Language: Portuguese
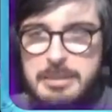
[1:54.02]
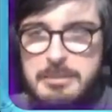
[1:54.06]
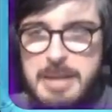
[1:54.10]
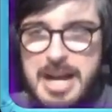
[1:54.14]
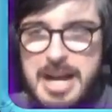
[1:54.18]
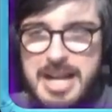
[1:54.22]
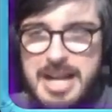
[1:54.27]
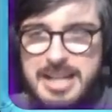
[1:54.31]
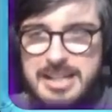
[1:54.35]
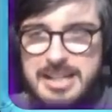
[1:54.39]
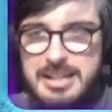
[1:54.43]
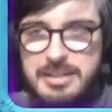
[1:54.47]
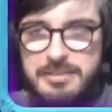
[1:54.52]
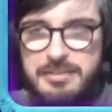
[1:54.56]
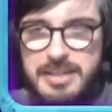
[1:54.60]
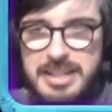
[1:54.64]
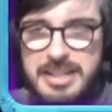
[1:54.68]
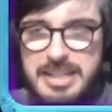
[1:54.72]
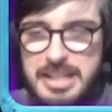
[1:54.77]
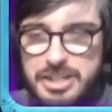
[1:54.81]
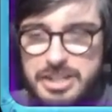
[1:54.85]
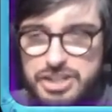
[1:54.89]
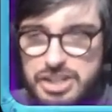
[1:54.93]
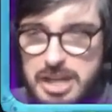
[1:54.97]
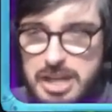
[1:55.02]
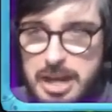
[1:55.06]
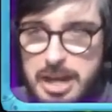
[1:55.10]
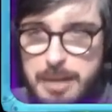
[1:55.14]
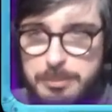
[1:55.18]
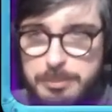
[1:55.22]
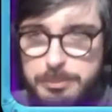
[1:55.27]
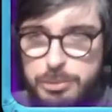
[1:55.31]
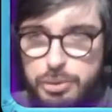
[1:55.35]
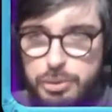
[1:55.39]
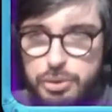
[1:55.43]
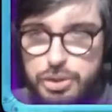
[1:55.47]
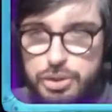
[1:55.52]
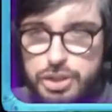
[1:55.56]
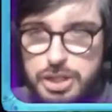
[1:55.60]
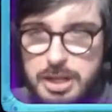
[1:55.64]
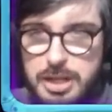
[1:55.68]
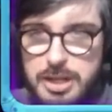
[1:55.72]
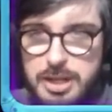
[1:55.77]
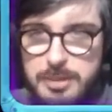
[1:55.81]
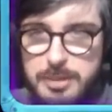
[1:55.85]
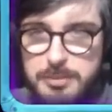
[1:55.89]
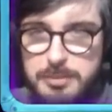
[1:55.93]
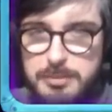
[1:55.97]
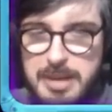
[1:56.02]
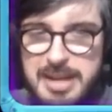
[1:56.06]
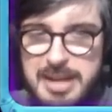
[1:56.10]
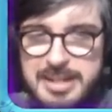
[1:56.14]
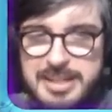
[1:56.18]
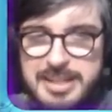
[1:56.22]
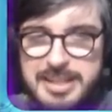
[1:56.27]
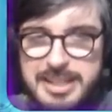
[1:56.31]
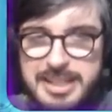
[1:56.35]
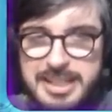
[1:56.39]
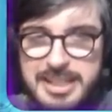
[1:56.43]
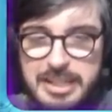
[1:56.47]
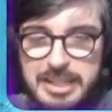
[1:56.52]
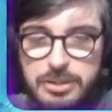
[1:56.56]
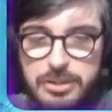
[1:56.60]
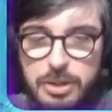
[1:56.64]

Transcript: máquina vai deixar a bruxa magrinha e